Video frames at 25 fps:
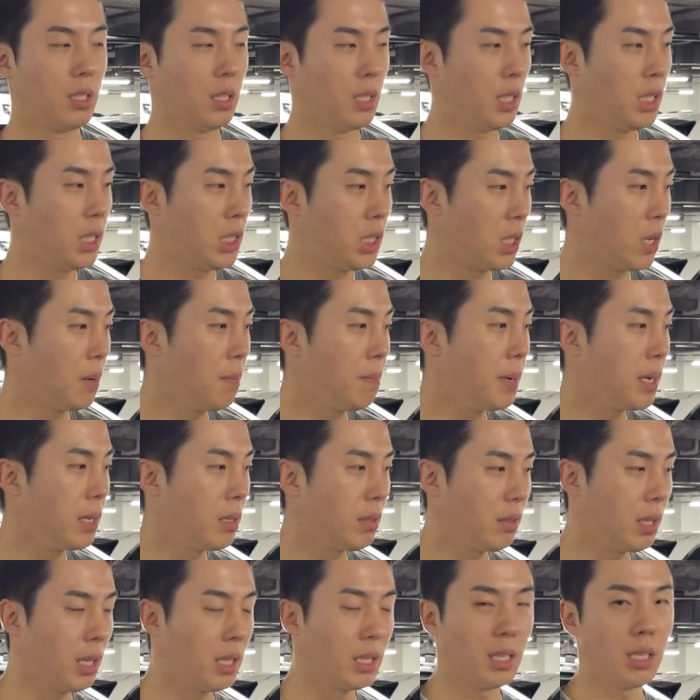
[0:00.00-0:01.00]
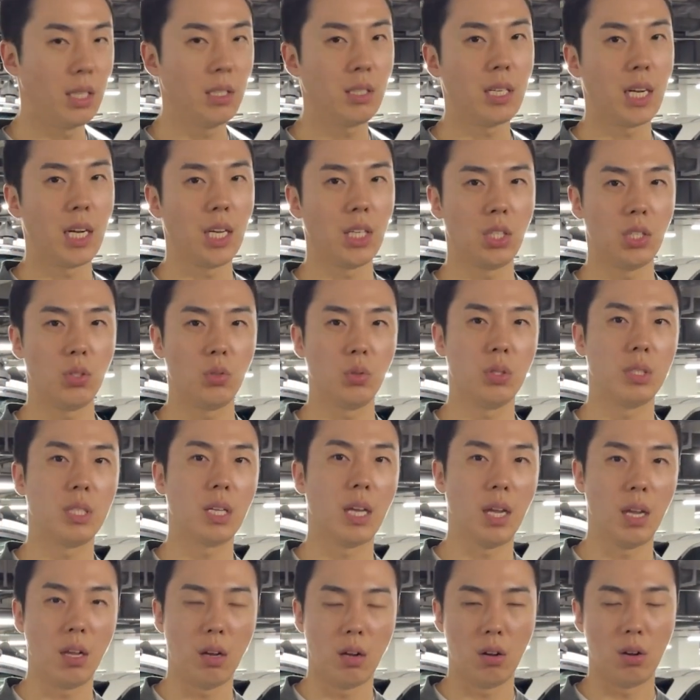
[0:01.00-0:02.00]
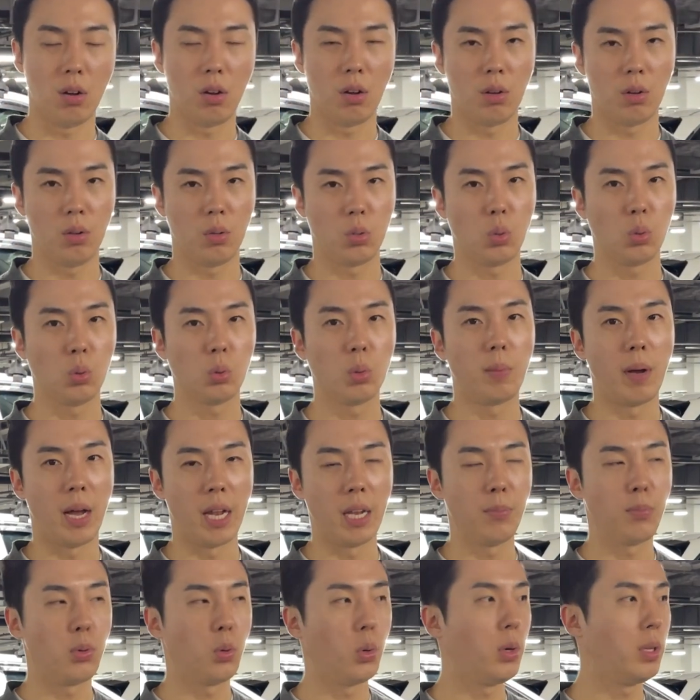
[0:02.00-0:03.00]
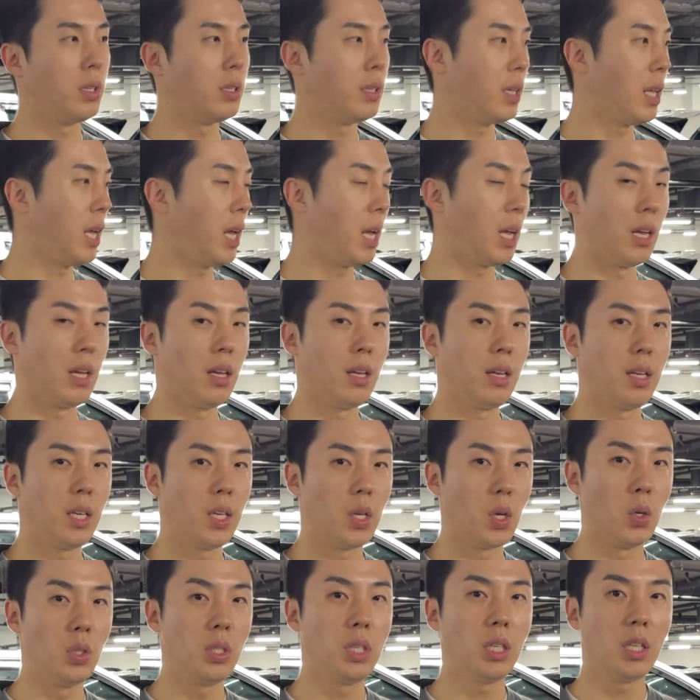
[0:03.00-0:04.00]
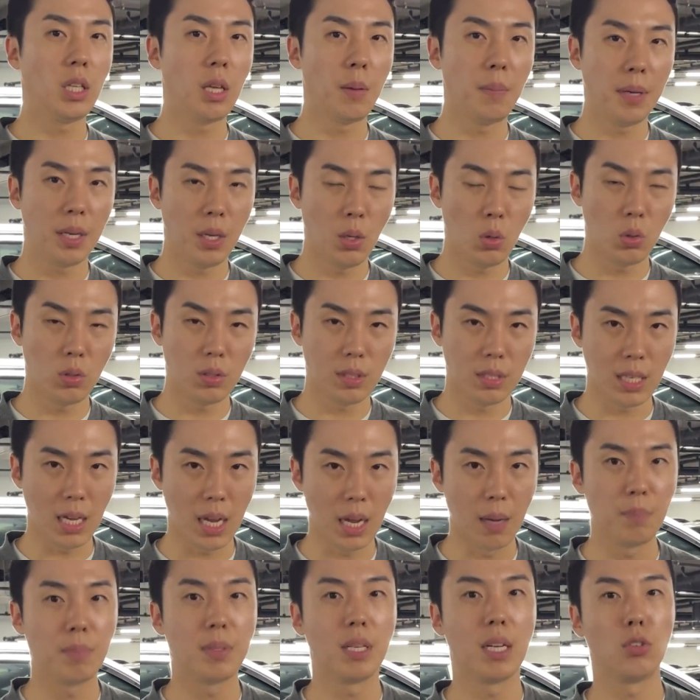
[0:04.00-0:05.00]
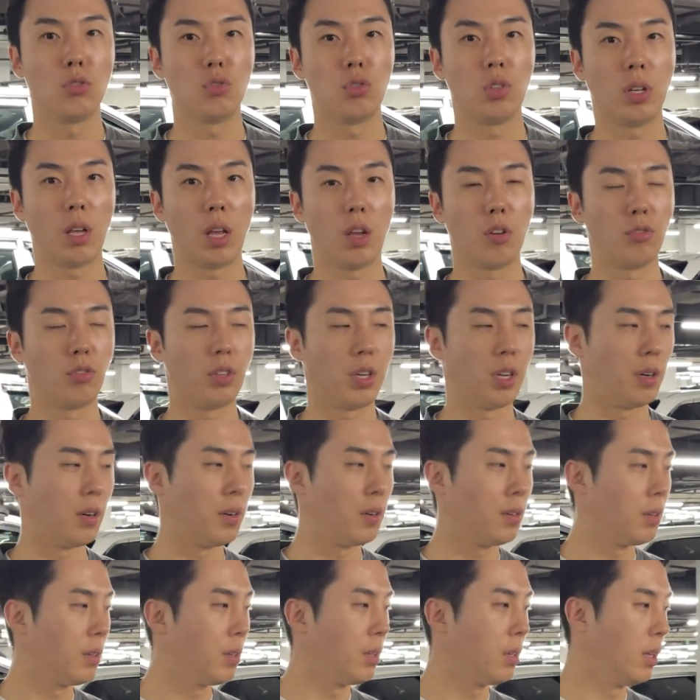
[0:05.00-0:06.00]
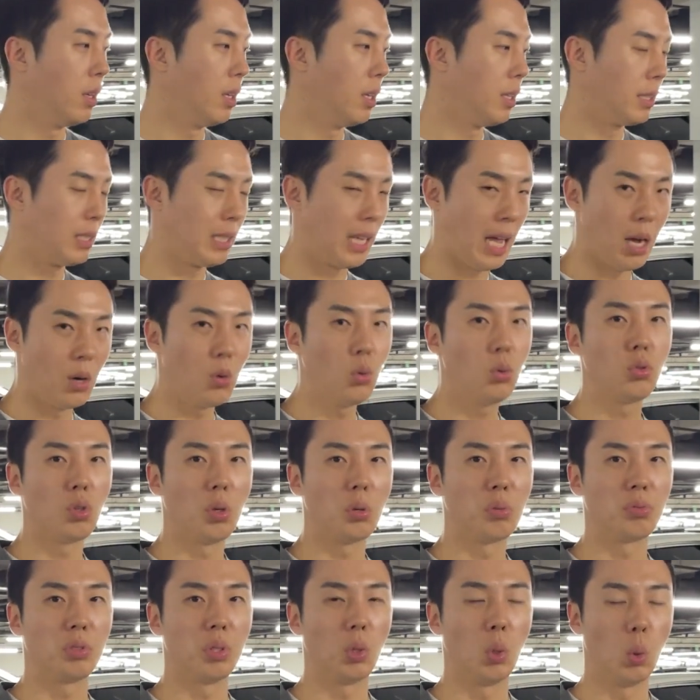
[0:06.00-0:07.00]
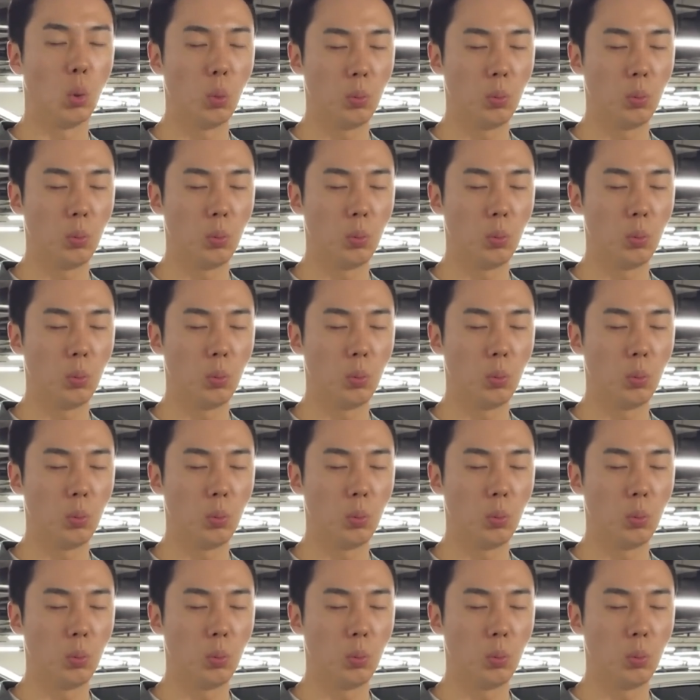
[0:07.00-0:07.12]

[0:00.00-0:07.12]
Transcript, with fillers: 2천만 원대 그랜저 아이디도 이제 어, 종종 많이 보이는데 연식 대비 키도참잘 주행했고요. 사고도 없고요.